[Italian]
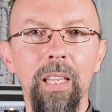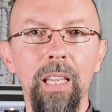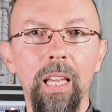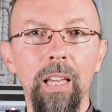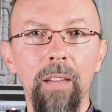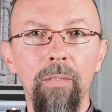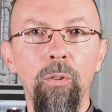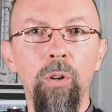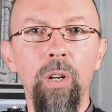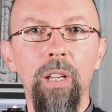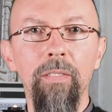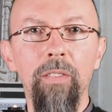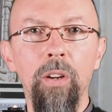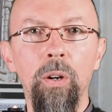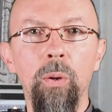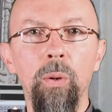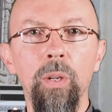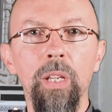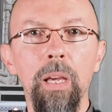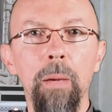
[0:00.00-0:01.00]
e
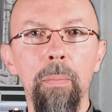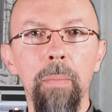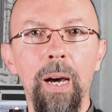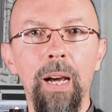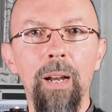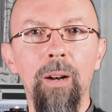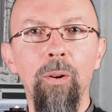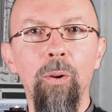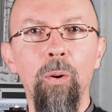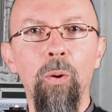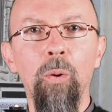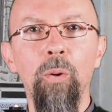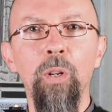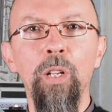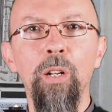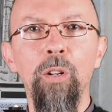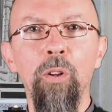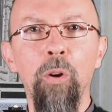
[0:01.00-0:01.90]
volevano chiamarlo con il